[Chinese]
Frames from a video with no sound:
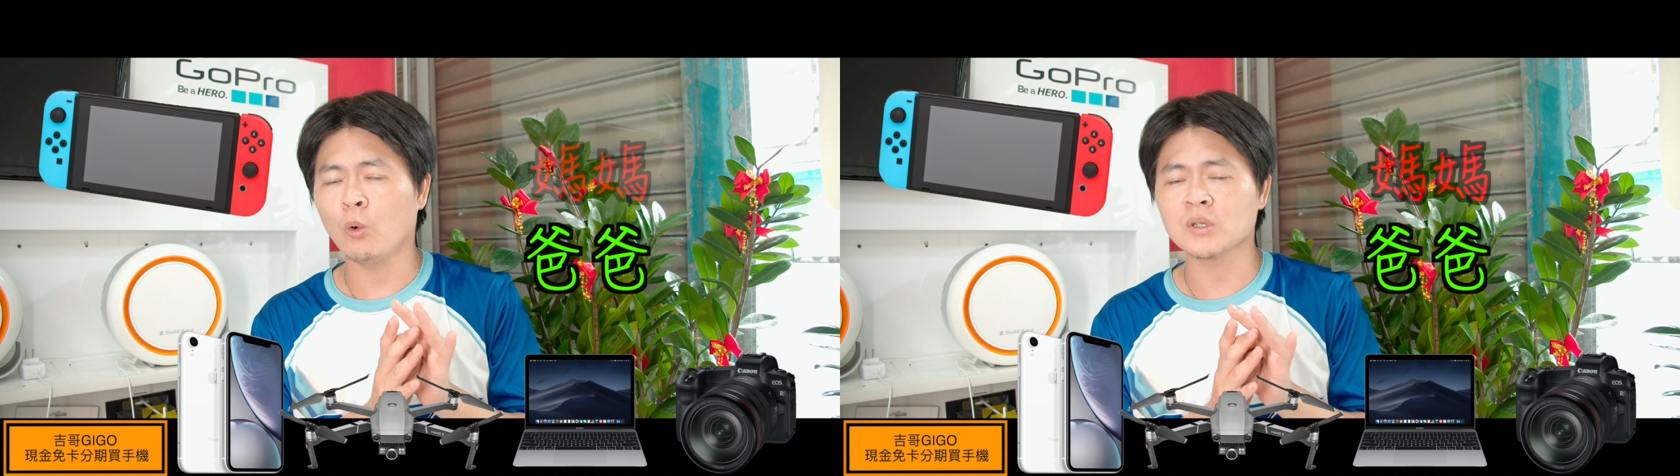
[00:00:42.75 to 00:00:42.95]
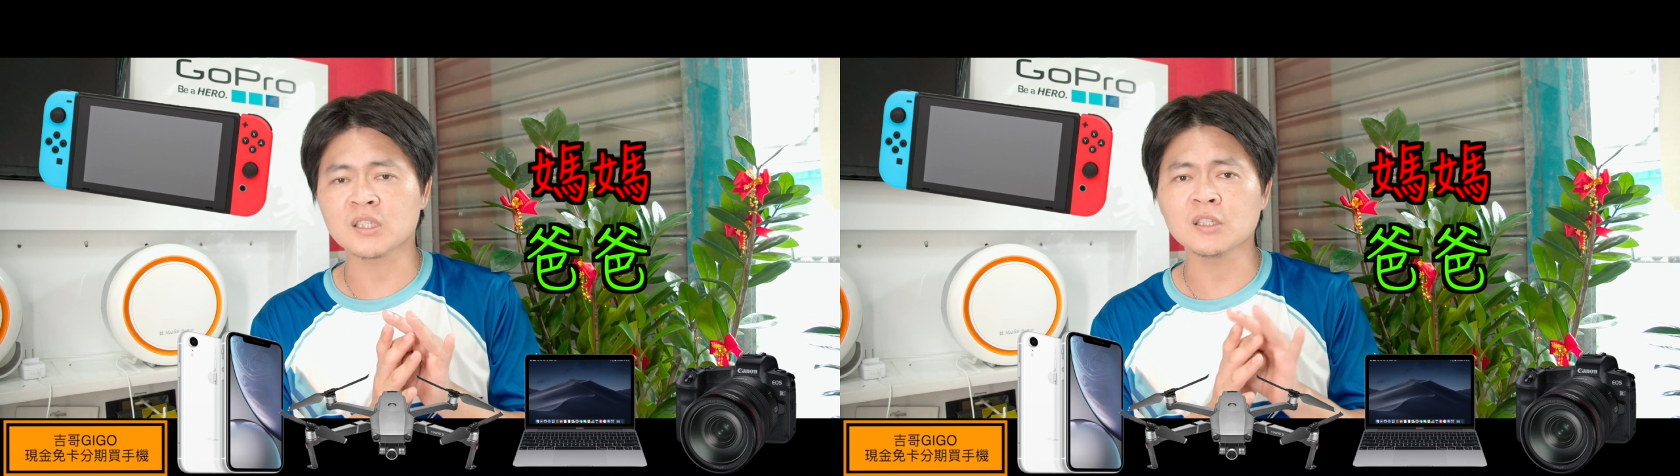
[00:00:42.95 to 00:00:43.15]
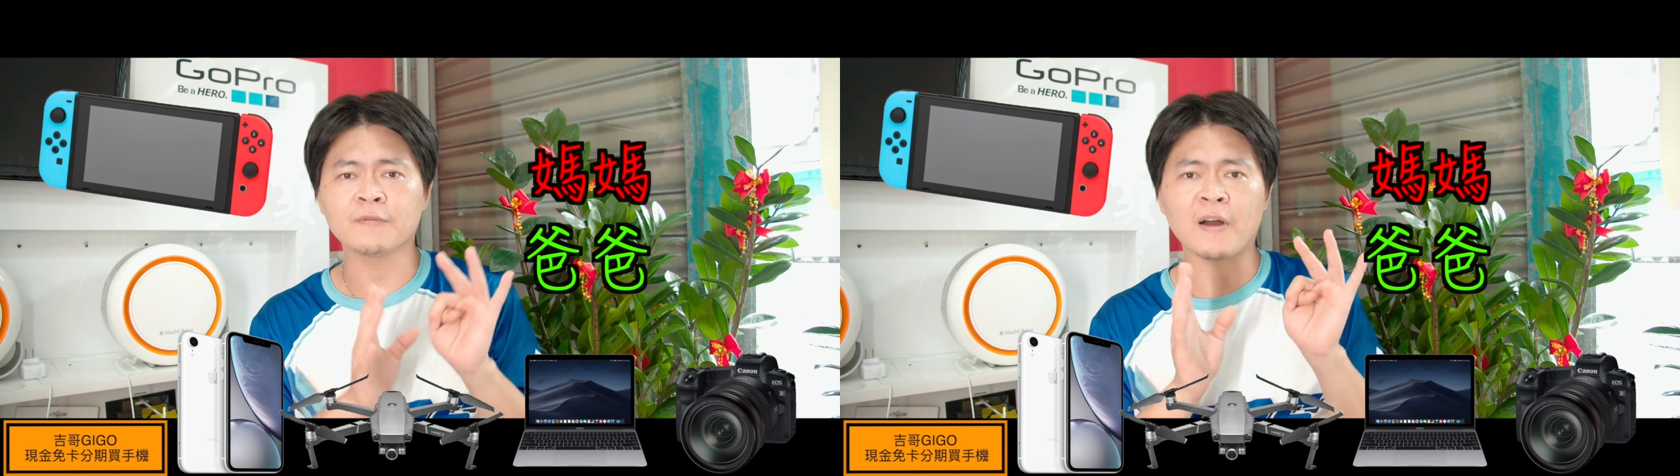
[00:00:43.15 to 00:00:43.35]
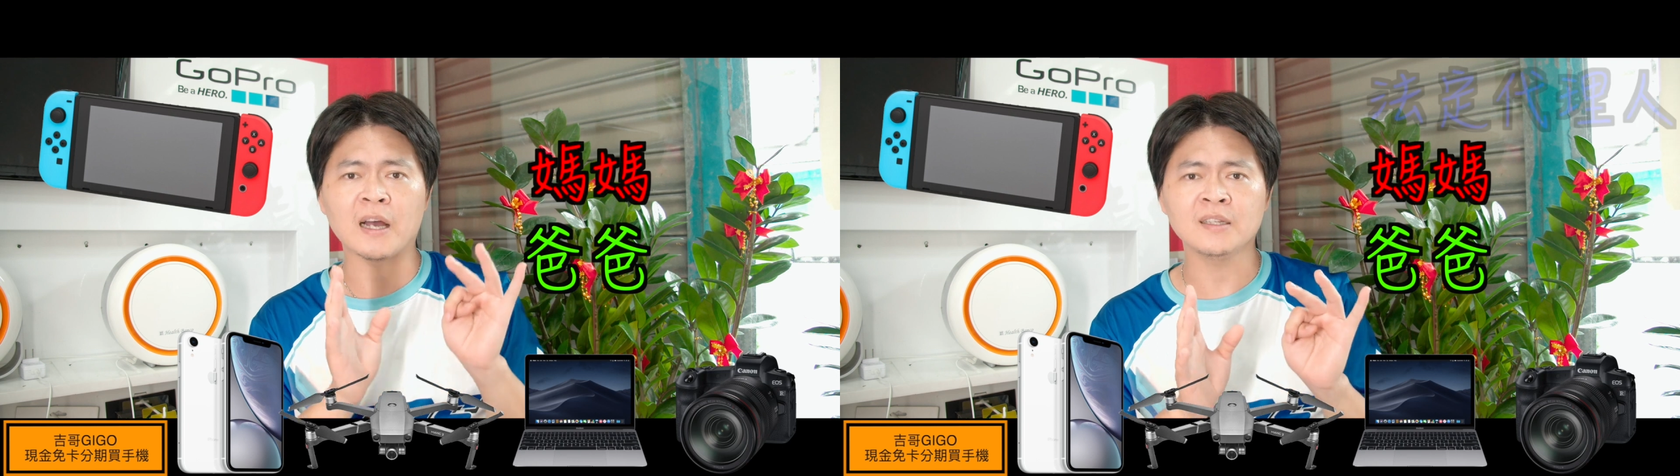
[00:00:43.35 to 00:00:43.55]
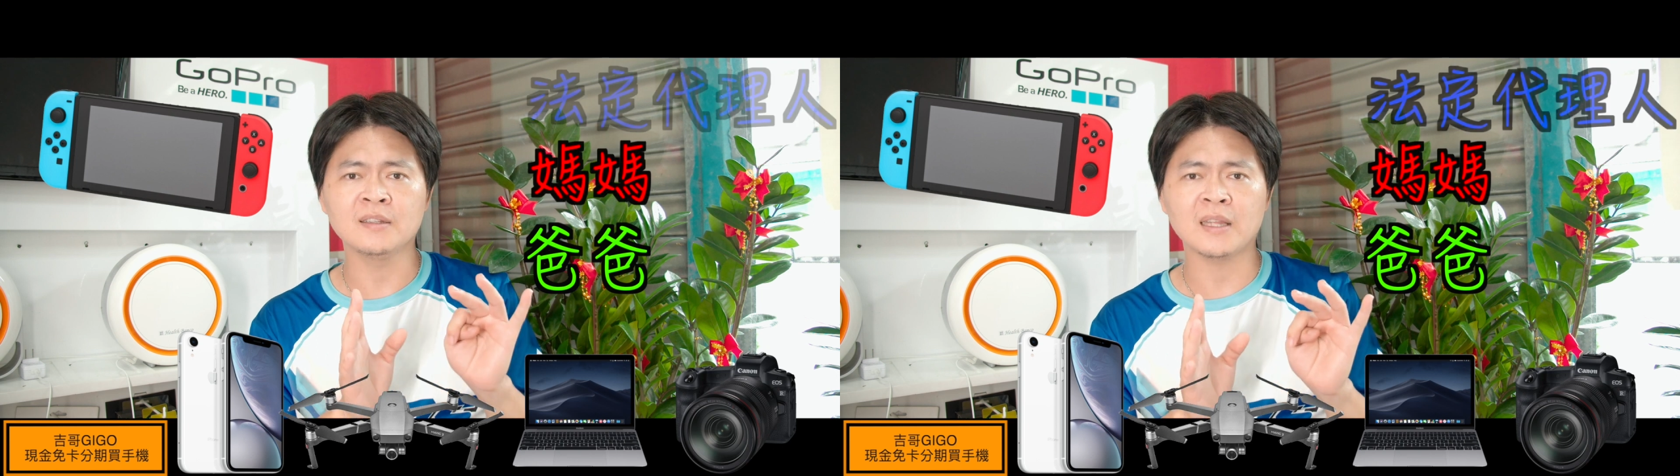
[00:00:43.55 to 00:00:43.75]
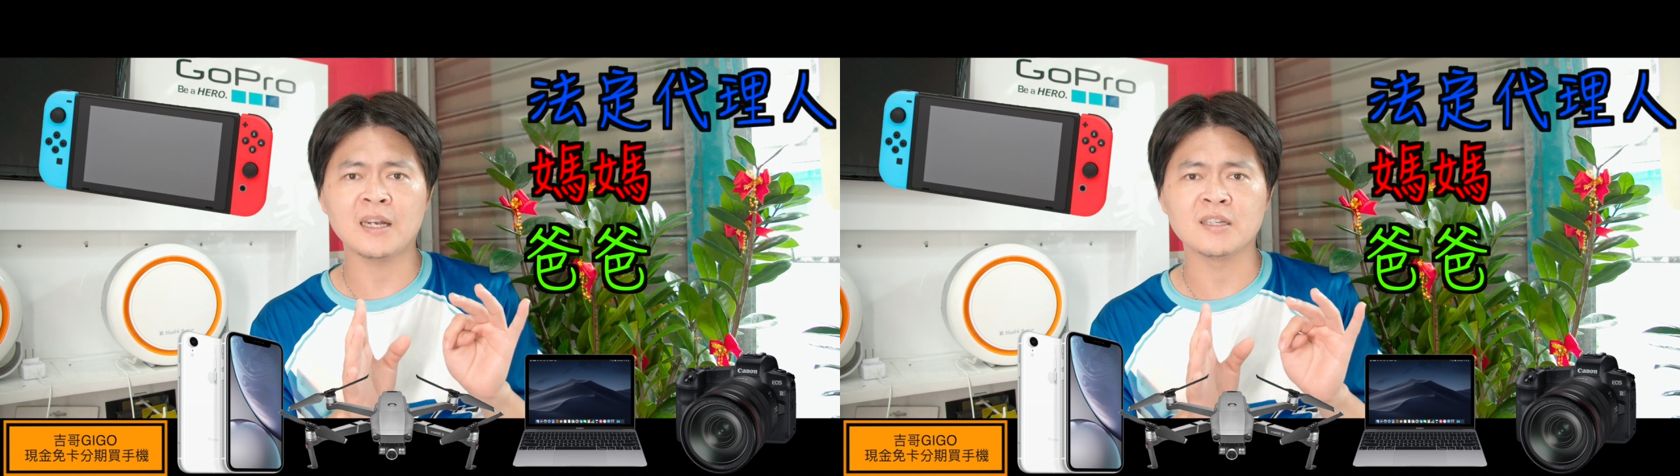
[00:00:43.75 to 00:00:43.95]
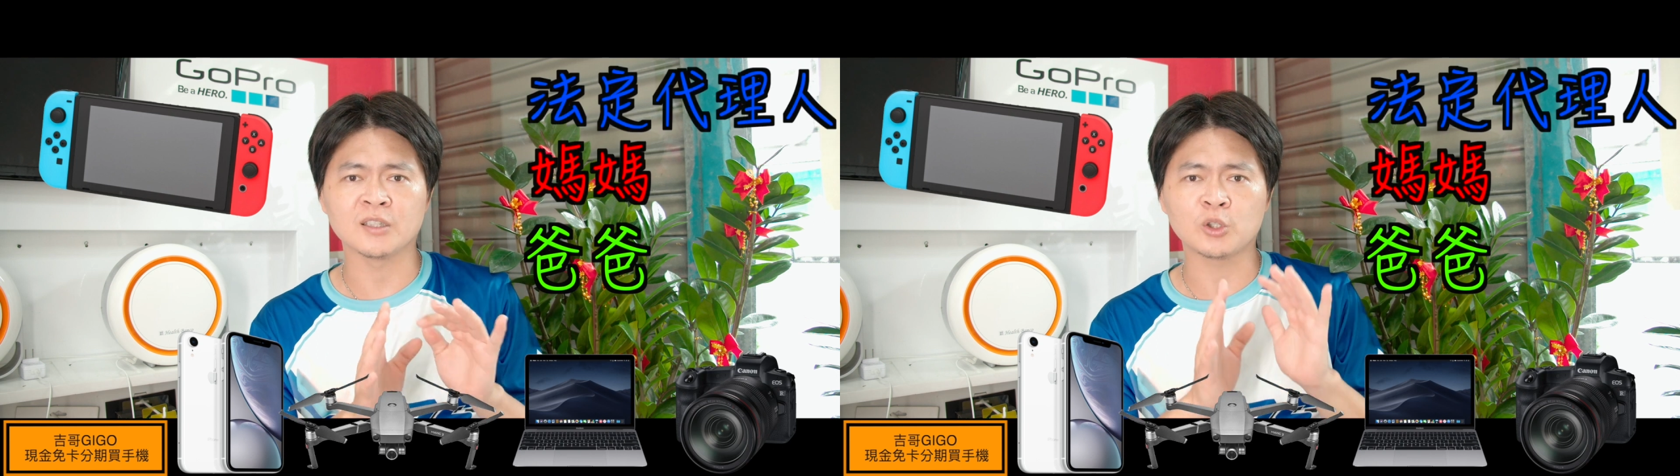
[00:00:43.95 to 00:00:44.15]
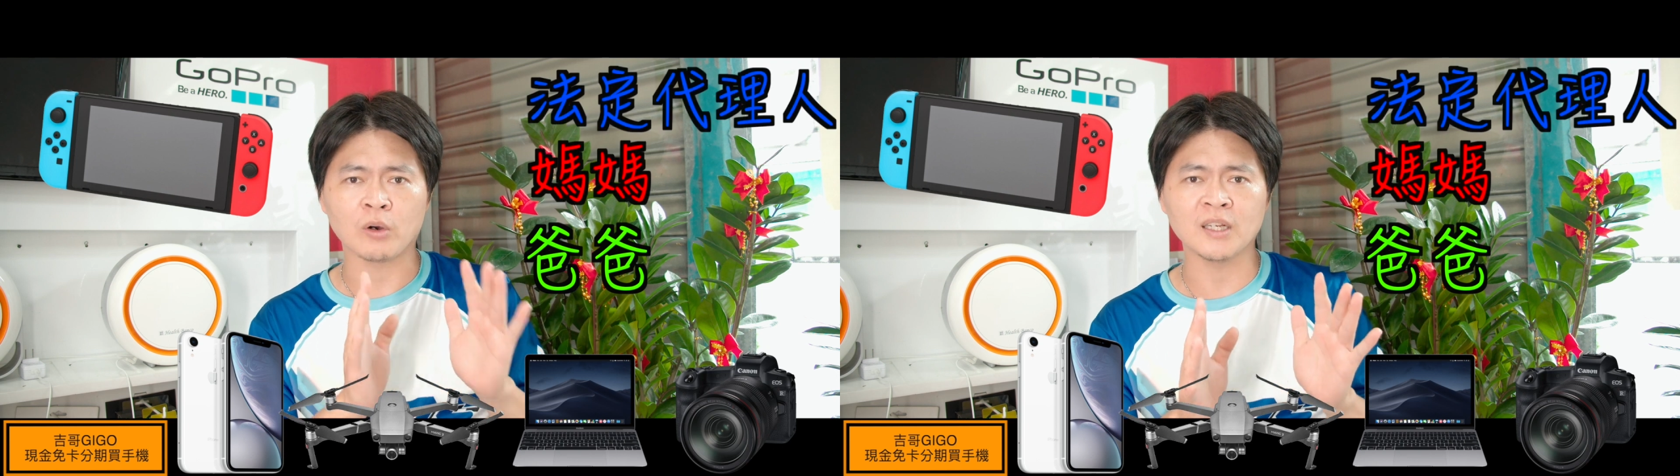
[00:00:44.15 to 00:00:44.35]
或者是法定代理
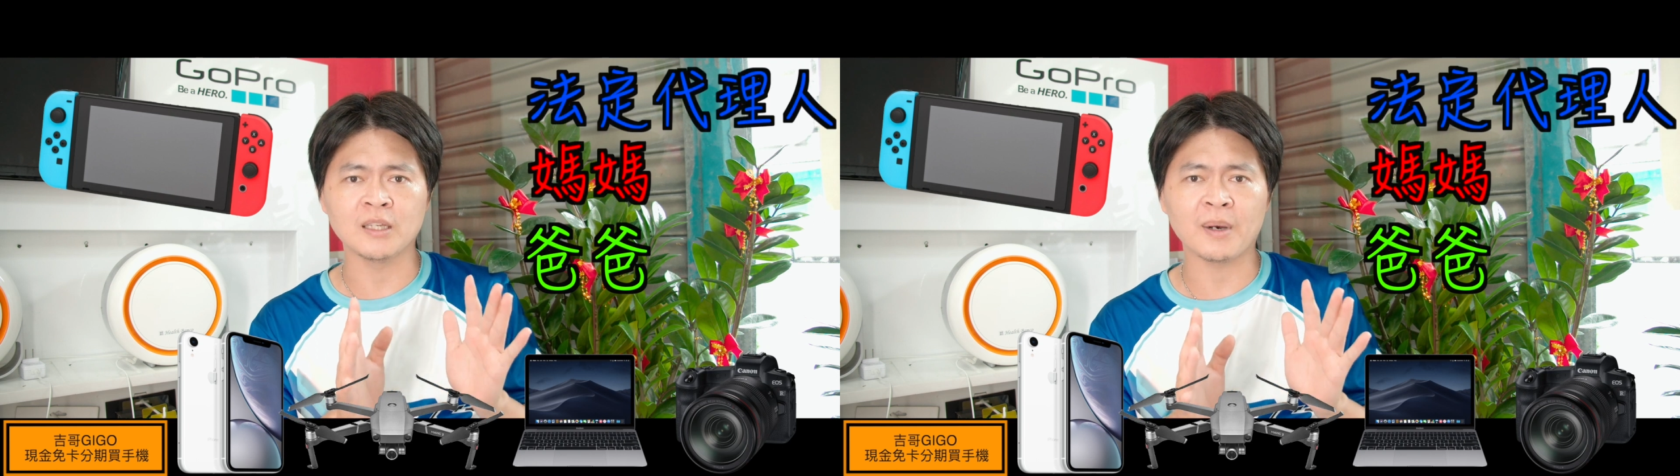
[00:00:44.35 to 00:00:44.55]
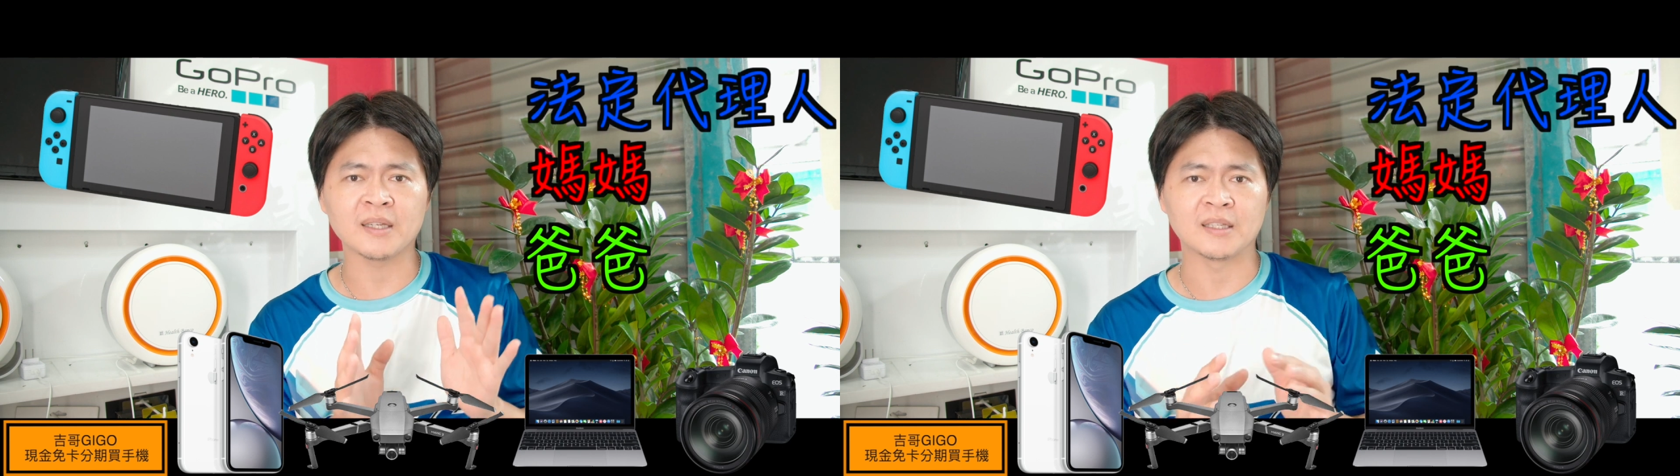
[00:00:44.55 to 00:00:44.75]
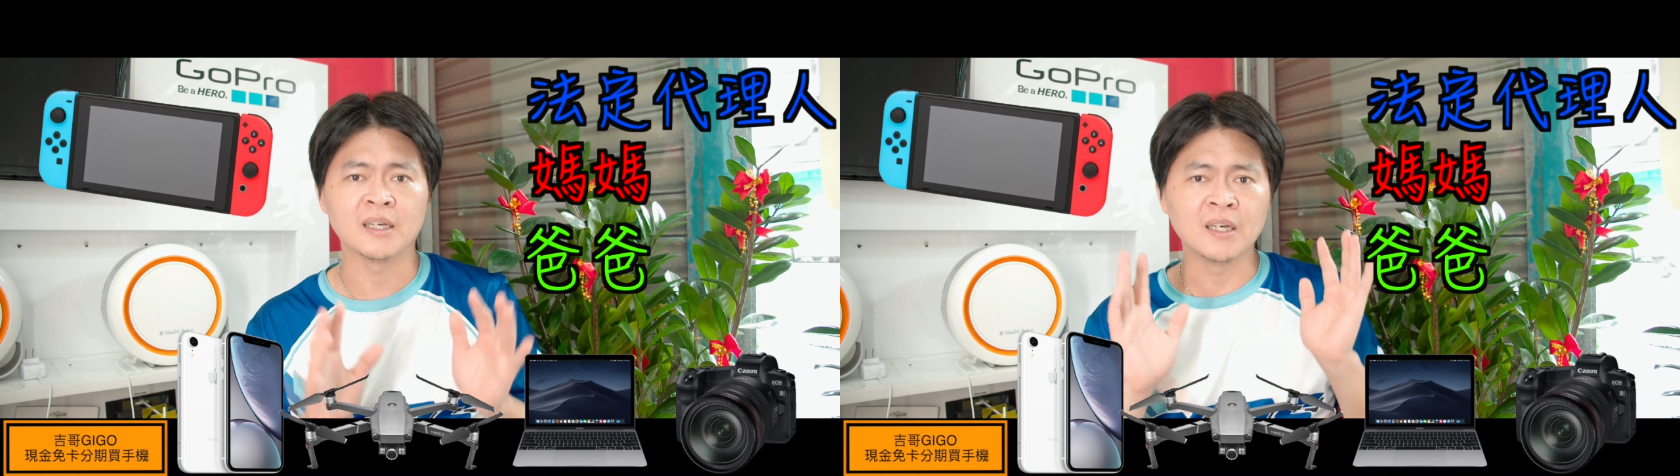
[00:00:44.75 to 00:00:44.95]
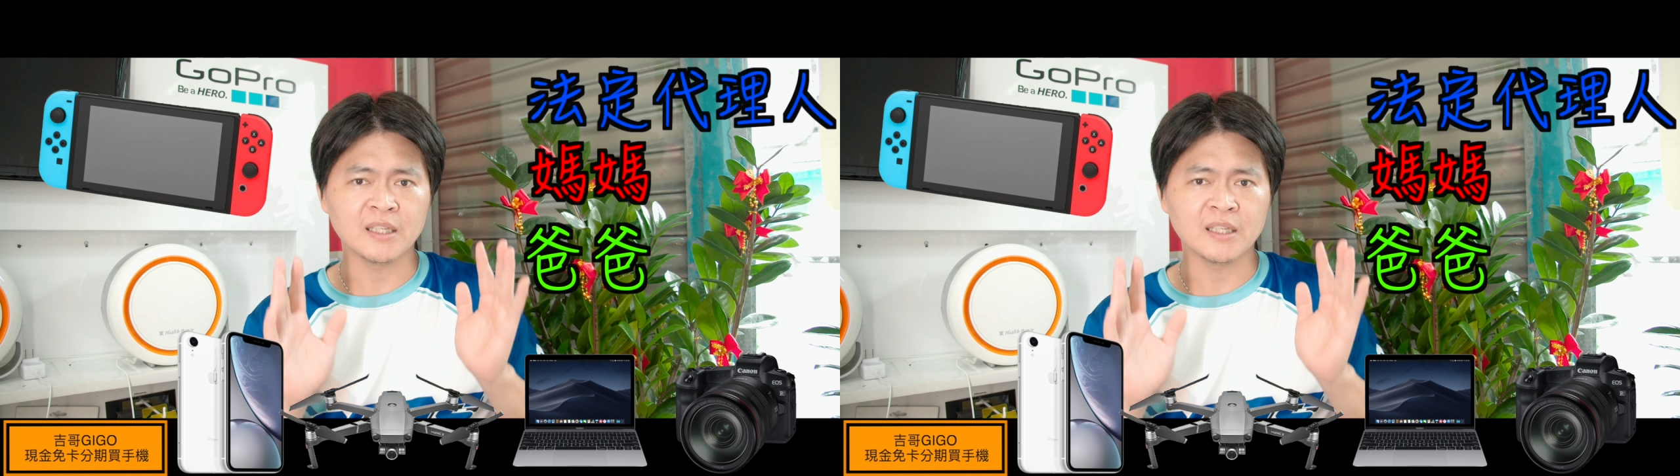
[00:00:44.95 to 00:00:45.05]
人同意你办理，